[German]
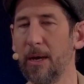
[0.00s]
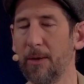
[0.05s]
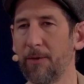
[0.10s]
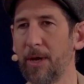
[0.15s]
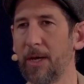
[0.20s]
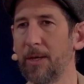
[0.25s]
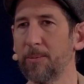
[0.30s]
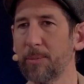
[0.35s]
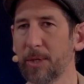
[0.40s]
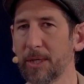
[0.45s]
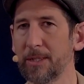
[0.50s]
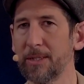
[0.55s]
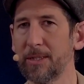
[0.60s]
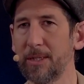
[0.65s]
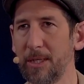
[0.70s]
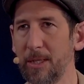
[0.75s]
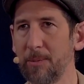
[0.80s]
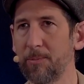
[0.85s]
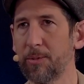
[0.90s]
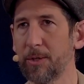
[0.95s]
Weil im
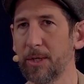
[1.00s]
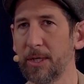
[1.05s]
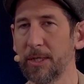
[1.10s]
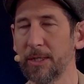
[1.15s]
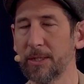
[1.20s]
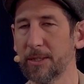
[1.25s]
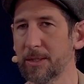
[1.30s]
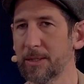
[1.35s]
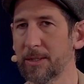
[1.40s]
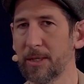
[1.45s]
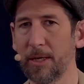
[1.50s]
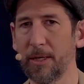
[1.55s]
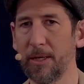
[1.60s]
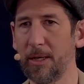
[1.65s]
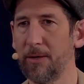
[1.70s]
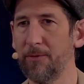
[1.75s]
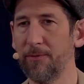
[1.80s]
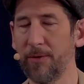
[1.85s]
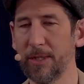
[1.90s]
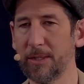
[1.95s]
Prinzip ist es ja eine
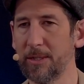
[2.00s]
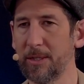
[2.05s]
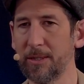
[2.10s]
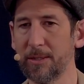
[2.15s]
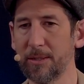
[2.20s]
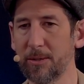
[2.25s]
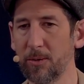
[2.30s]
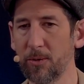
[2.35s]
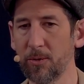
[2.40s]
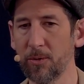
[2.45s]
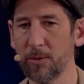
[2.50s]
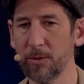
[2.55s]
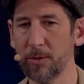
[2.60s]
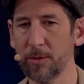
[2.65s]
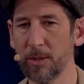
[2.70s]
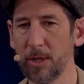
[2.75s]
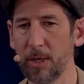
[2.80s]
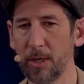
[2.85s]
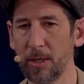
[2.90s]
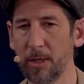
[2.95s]

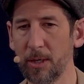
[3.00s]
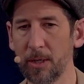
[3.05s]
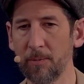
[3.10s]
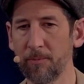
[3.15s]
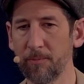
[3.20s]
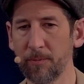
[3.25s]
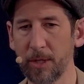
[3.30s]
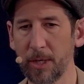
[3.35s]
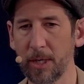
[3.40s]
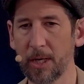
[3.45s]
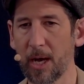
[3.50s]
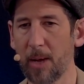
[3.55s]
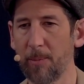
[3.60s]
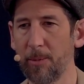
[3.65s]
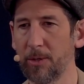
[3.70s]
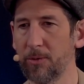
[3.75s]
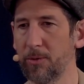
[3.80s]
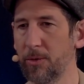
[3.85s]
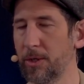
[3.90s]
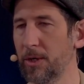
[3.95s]
Investition, ähm, die kann
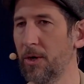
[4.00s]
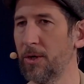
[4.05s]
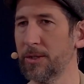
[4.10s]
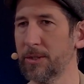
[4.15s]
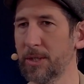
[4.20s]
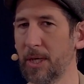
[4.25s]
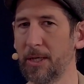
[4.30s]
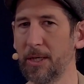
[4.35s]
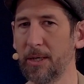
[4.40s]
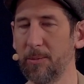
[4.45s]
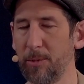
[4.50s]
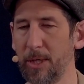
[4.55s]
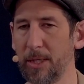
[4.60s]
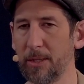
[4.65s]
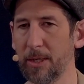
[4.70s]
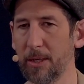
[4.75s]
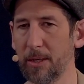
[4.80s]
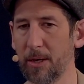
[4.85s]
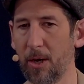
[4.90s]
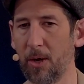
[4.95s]
man durchaus dann den
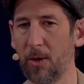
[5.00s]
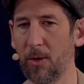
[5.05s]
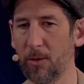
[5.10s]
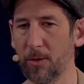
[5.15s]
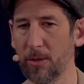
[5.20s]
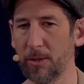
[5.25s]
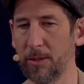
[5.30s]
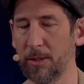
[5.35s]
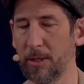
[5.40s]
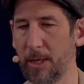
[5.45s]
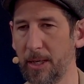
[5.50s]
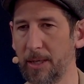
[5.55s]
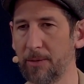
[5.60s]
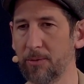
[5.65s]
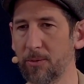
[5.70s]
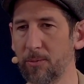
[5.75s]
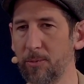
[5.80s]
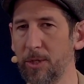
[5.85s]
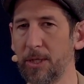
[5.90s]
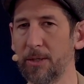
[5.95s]
Mietern auch in der
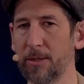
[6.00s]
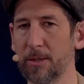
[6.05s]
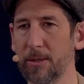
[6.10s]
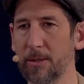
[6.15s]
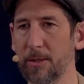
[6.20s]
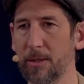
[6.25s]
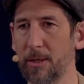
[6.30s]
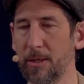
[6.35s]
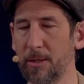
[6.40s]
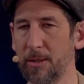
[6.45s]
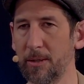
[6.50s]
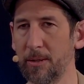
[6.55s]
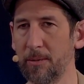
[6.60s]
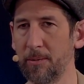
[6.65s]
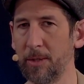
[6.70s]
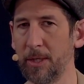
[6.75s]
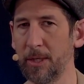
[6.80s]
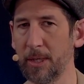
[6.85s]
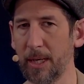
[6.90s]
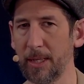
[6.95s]
Nettomiete
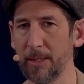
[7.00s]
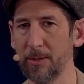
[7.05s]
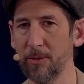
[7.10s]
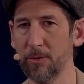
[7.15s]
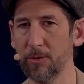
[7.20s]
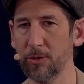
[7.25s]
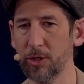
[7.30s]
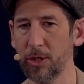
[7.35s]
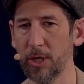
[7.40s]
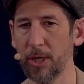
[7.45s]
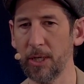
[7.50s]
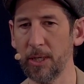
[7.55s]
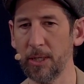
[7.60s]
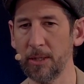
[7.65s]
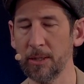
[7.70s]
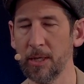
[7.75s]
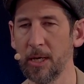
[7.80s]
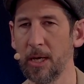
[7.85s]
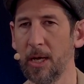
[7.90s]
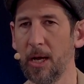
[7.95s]
ähm, in Rechnung
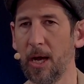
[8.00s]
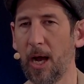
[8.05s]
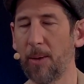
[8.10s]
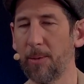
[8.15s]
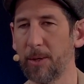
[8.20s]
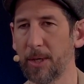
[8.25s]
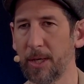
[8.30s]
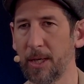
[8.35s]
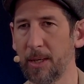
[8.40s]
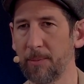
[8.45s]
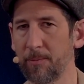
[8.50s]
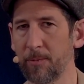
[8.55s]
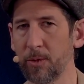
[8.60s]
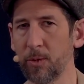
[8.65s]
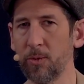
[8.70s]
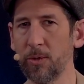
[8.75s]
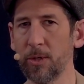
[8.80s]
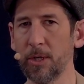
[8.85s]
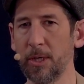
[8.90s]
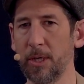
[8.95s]
stellen, aber eben
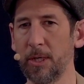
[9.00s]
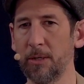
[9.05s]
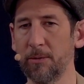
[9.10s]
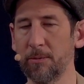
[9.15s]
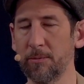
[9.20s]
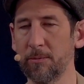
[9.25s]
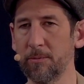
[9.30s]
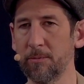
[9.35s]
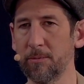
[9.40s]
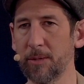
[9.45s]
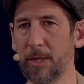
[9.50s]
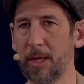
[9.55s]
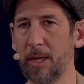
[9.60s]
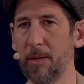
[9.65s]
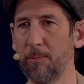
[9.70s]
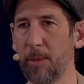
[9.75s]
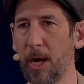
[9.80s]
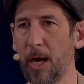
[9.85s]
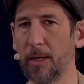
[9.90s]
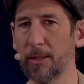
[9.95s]
nur in
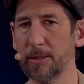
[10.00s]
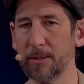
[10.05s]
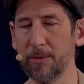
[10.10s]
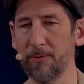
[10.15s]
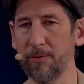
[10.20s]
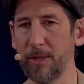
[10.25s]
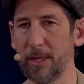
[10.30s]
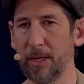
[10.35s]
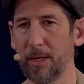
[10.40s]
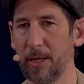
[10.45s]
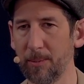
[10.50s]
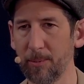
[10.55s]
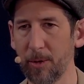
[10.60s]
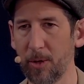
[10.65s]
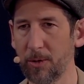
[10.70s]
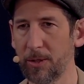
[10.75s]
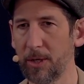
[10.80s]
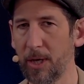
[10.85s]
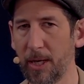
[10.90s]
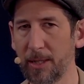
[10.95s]
dem Maße, wie dann eben
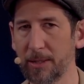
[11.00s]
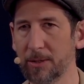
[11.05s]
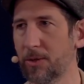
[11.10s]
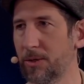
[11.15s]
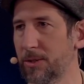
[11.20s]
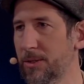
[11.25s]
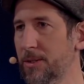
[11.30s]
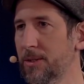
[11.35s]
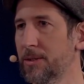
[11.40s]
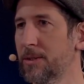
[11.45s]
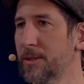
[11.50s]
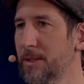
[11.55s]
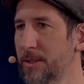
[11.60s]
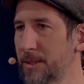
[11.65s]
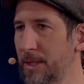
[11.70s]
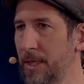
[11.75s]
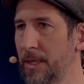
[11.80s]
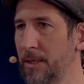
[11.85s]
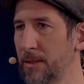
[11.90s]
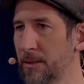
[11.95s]
auch die Heizkosten
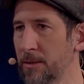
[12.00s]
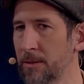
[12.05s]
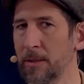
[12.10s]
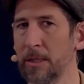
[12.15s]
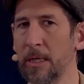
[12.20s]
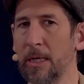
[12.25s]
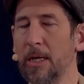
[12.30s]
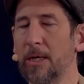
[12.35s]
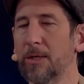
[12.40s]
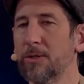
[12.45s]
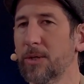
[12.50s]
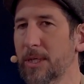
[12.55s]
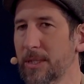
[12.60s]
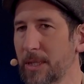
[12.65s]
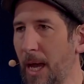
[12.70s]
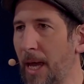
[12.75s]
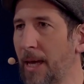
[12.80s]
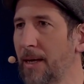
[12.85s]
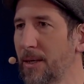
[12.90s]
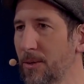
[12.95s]
sinken, sodass
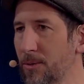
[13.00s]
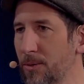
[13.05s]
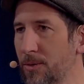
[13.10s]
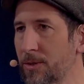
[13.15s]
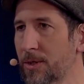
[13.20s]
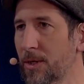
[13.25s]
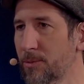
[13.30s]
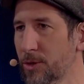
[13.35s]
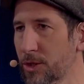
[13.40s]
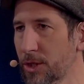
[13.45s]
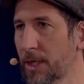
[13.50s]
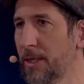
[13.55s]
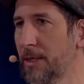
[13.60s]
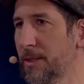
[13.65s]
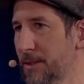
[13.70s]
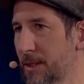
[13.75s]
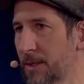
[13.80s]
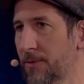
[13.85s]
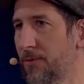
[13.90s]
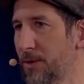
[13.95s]
eigentlich unterm Strich
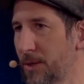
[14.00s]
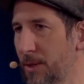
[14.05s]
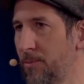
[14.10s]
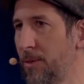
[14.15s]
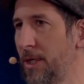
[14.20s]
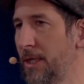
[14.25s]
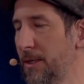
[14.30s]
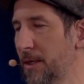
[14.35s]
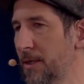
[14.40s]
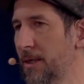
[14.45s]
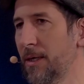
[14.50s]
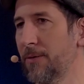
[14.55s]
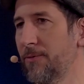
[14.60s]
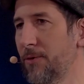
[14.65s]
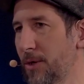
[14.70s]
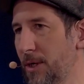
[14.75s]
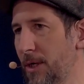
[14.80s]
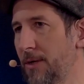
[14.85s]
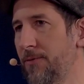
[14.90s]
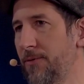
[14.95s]
sich für den Mieter nicht
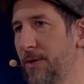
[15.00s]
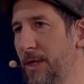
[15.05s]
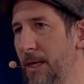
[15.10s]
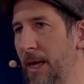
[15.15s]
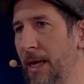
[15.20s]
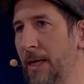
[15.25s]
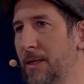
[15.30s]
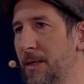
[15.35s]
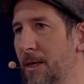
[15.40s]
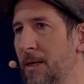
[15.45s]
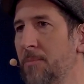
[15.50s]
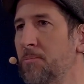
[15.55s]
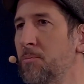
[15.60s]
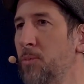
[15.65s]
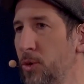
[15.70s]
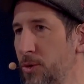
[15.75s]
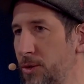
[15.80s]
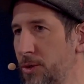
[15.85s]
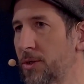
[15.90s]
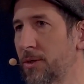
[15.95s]
wirklich viel ändern
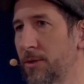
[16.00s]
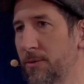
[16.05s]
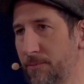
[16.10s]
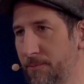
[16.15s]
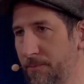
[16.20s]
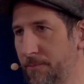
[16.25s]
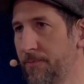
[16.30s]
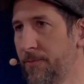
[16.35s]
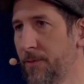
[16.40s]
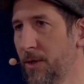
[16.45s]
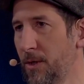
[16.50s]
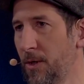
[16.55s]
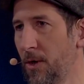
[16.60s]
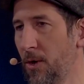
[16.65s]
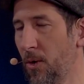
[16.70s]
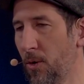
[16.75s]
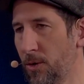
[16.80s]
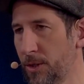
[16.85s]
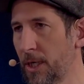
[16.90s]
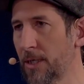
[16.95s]
müsste.
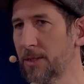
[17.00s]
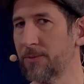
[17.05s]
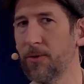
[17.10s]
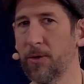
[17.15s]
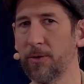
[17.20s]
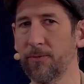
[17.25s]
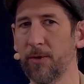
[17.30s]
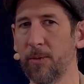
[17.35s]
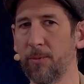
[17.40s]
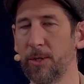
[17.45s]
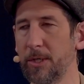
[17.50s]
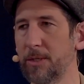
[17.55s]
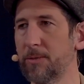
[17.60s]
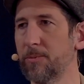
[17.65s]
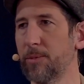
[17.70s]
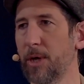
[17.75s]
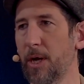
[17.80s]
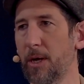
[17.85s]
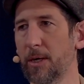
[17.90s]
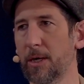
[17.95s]
Und das wollten wir mit
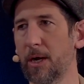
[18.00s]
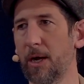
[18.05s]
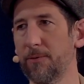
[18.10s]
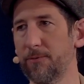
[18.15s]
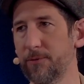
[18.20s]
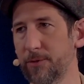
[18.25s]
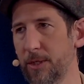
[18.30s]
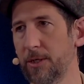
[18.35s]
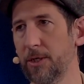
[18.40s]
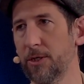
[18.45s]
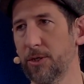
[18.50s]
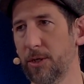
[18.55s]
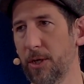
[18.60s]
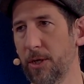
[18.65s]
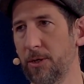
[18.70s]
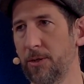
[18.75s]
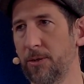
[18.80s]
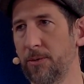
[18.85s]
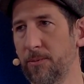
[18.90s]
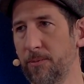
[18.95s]
diesem Paragraphen
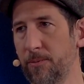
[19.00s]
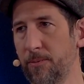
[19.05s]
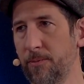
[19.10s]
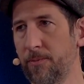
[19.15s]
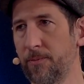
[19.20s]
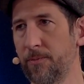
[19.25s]
sicherstellen.